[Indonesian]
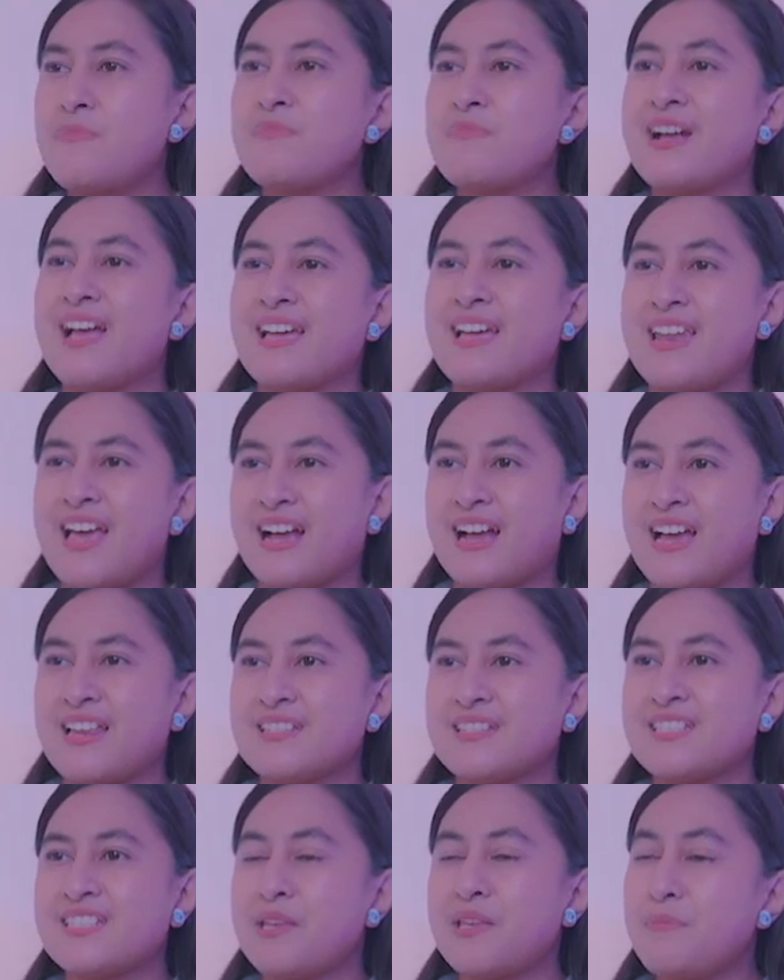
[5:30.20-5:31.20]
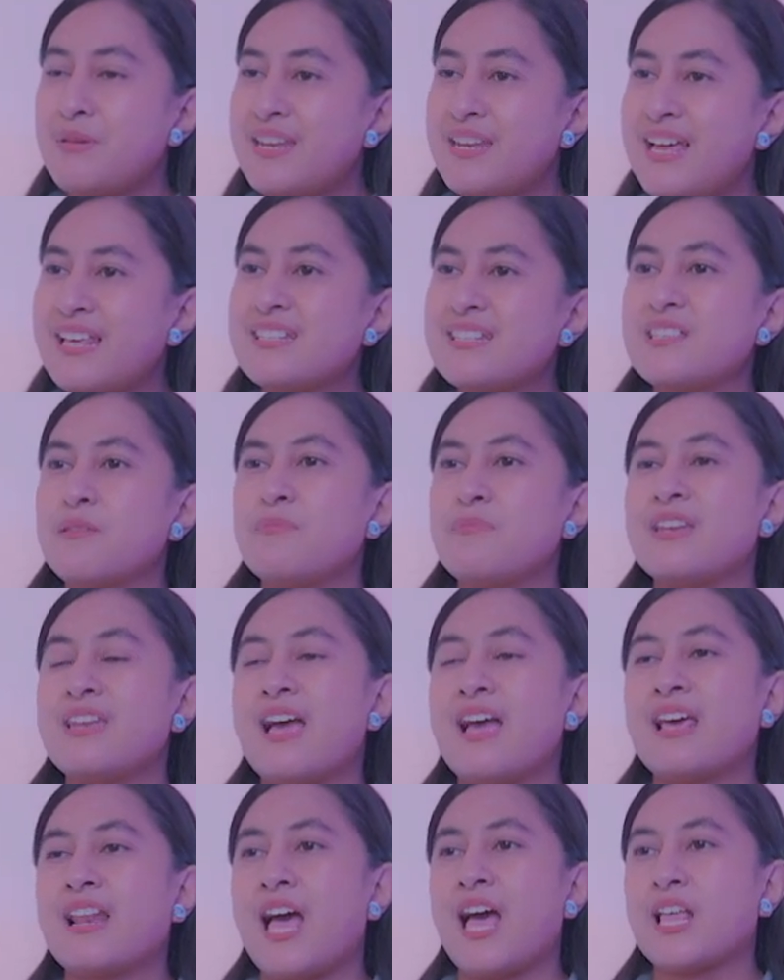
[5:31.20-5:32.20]
serta mengadakan
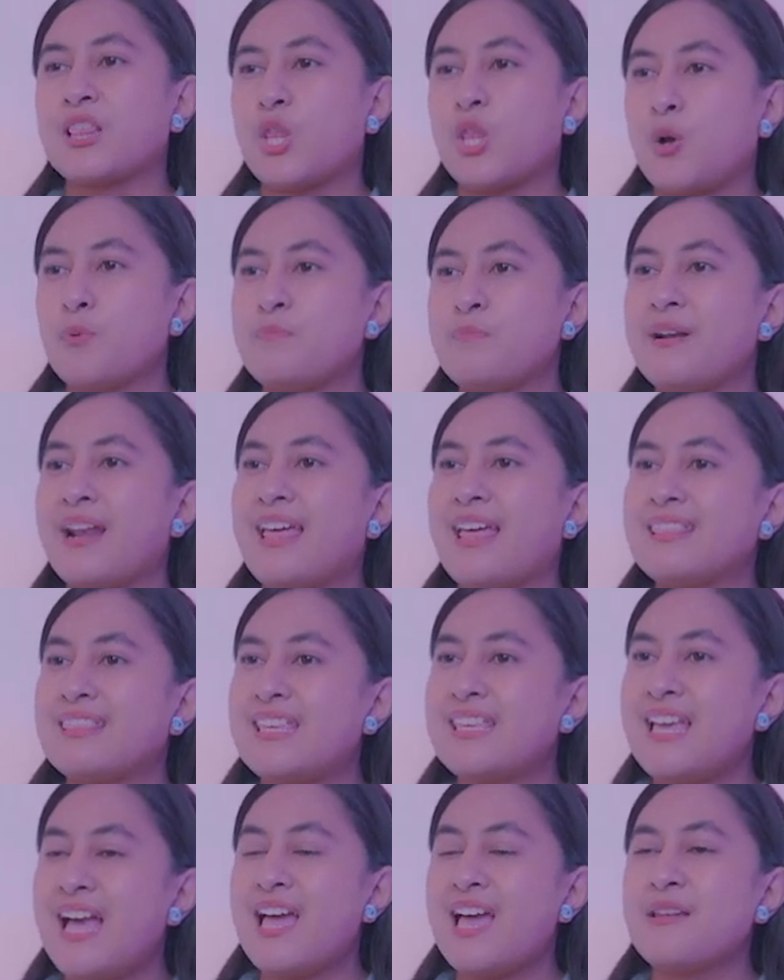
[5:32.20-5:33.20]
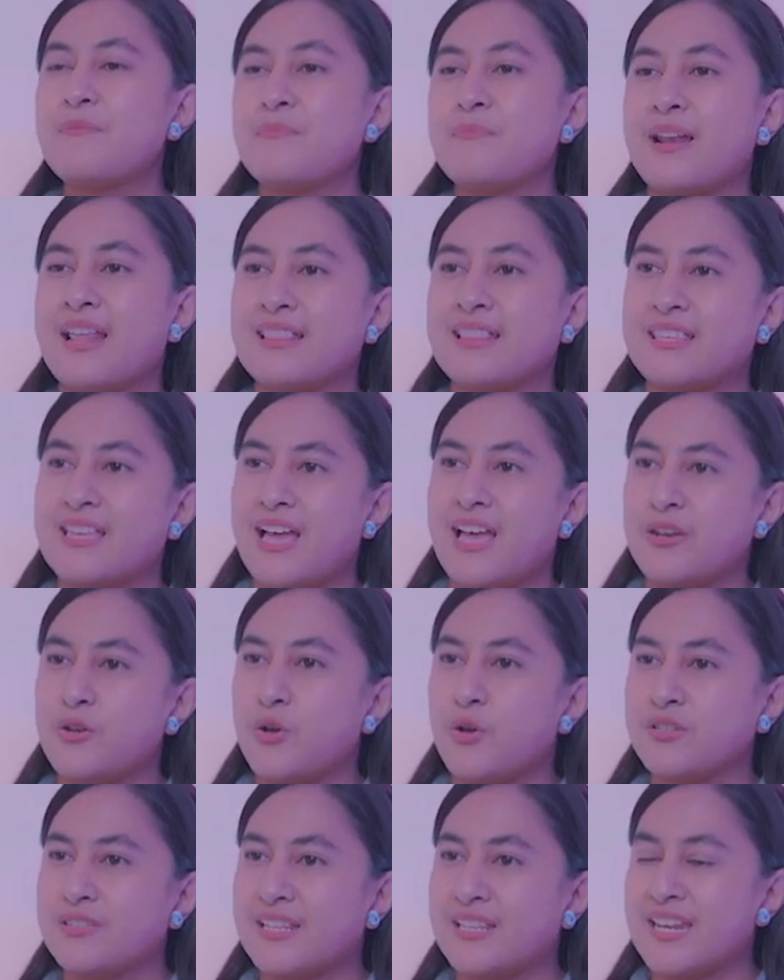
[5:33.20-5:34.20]
seminar-seminar atau
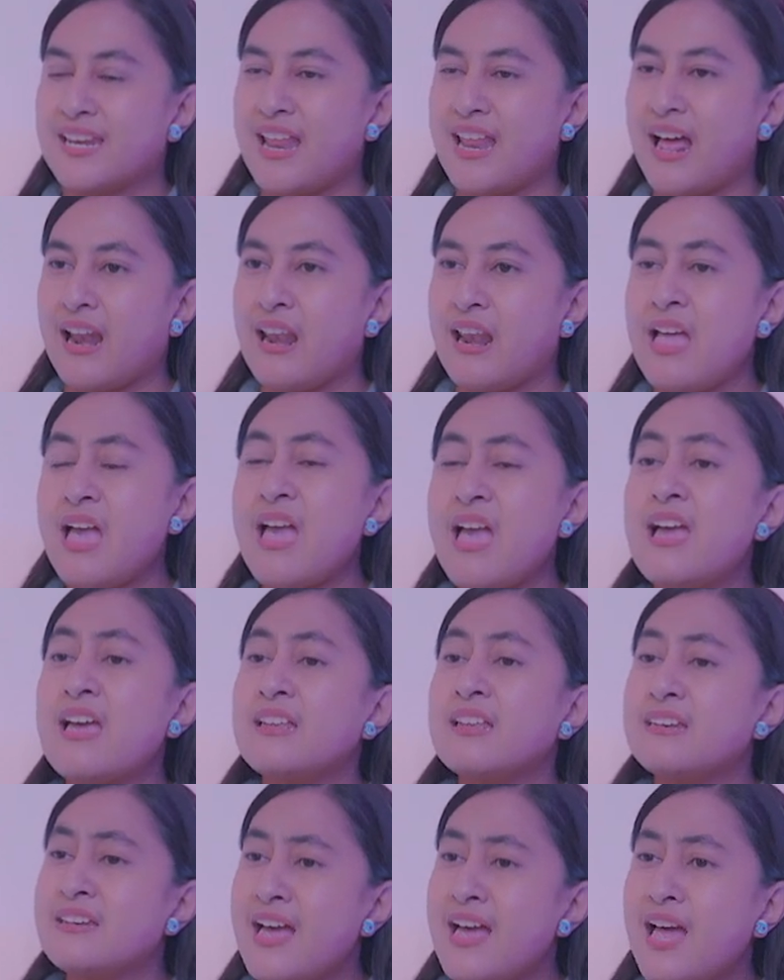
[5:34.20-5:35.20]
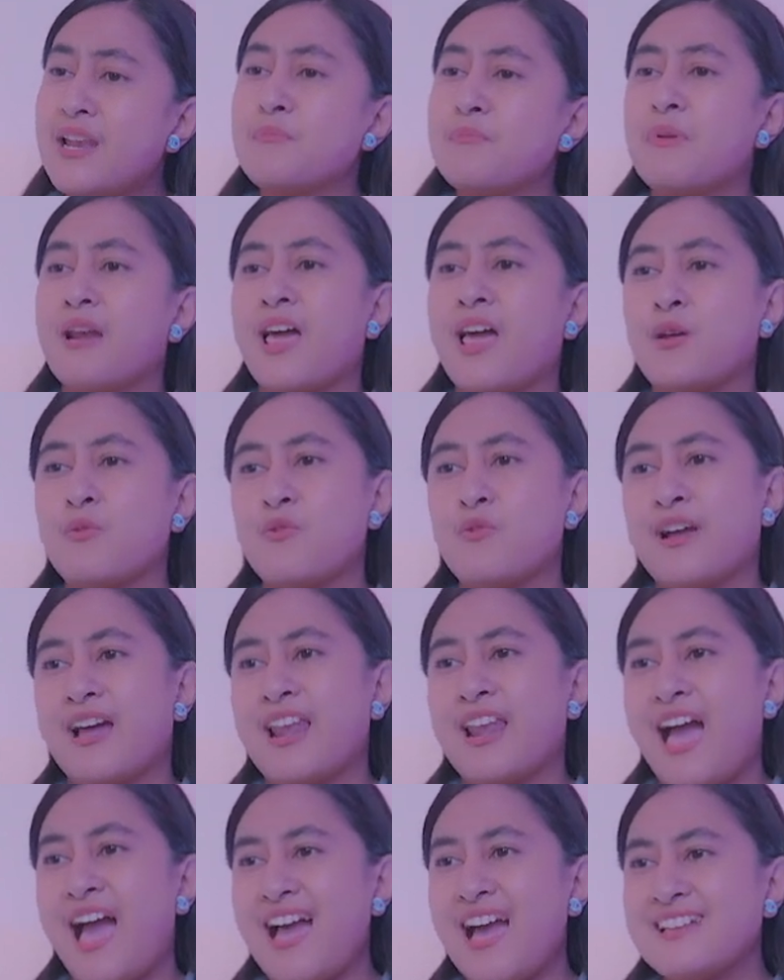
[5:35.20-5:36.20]
pelatihan-pelatihan doktrinal dan
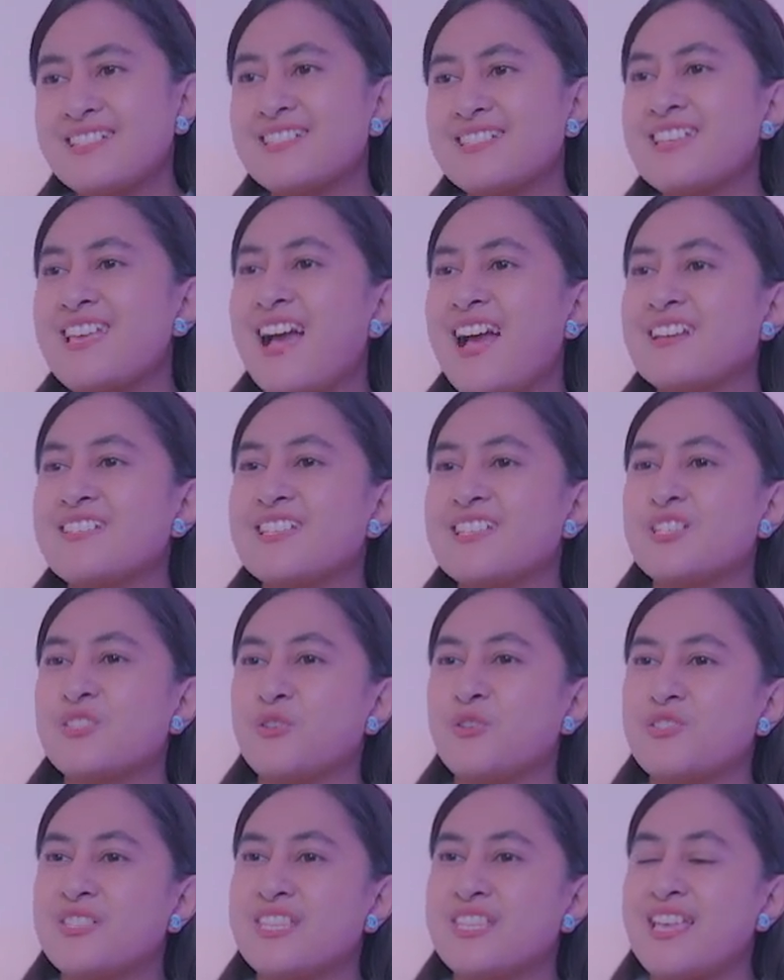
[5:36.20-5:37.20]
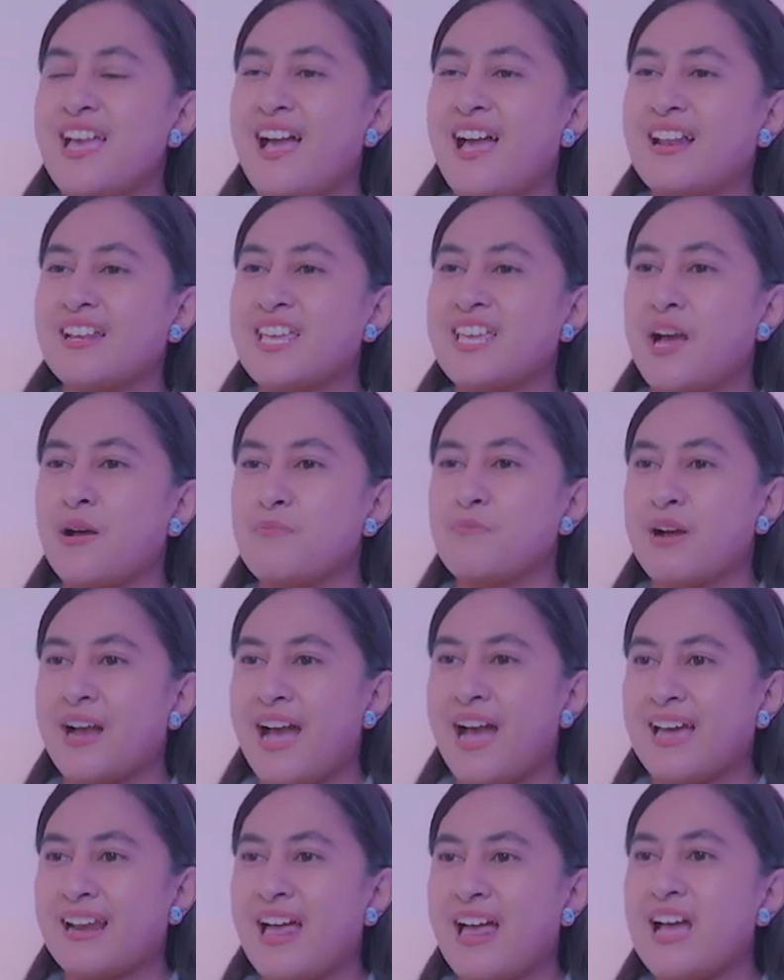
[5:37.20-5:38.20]
melakukan aksi-aksi sosial
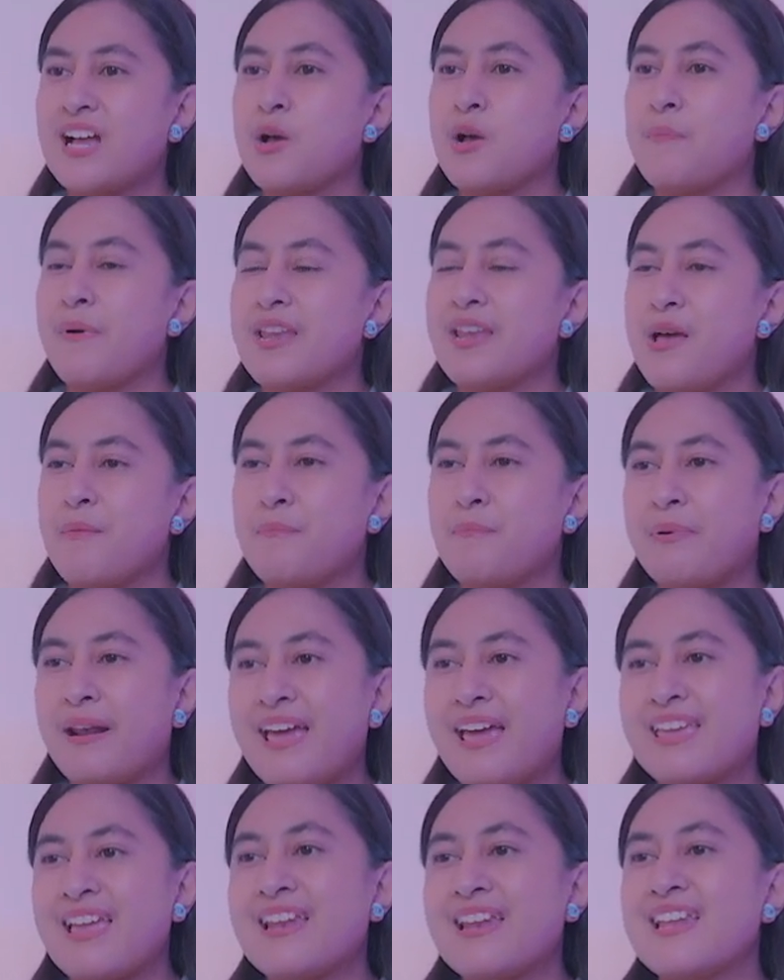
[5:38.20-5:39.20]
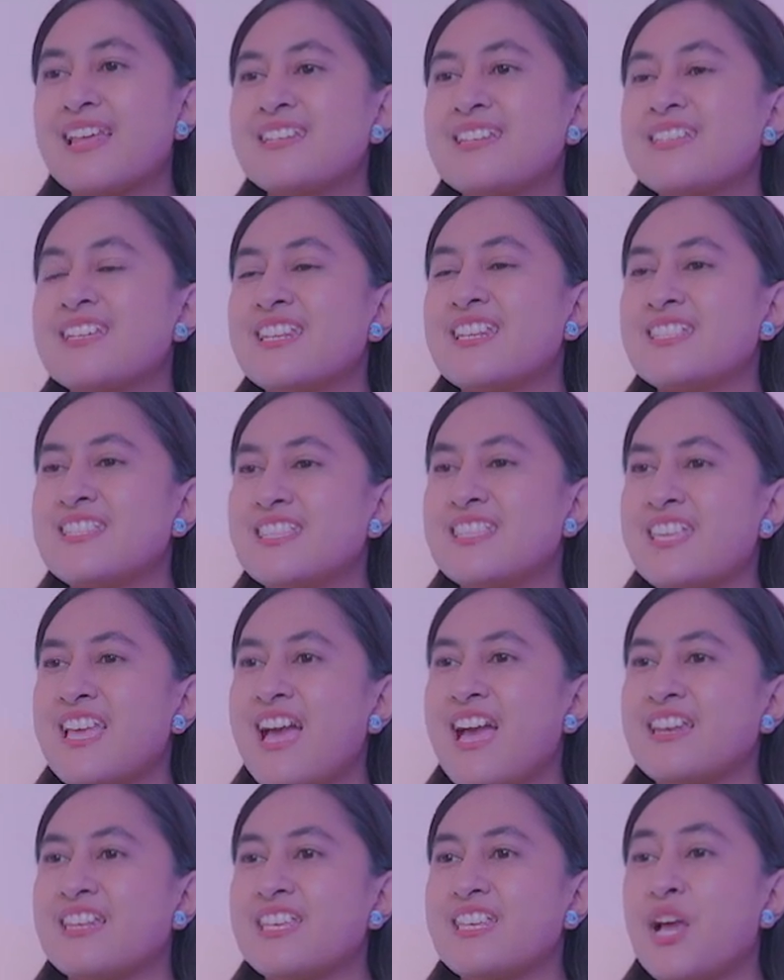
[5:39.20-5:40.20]
yang mengarah kepada pelayanan
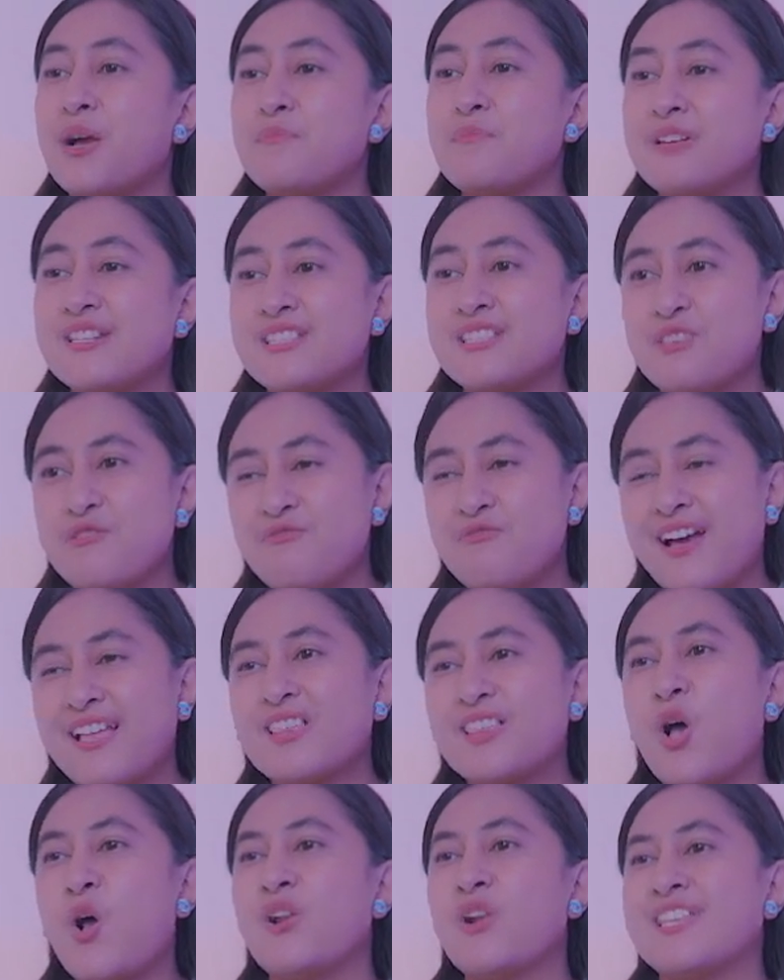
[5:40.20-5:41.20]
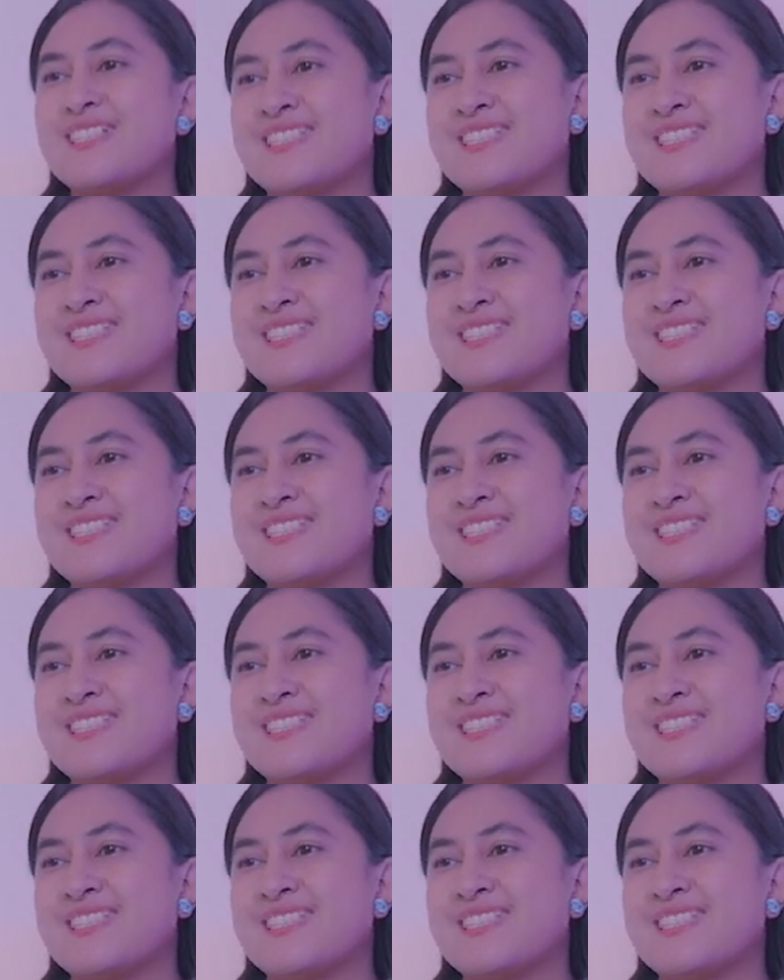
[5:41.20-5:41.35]
Kristiani yang bersifat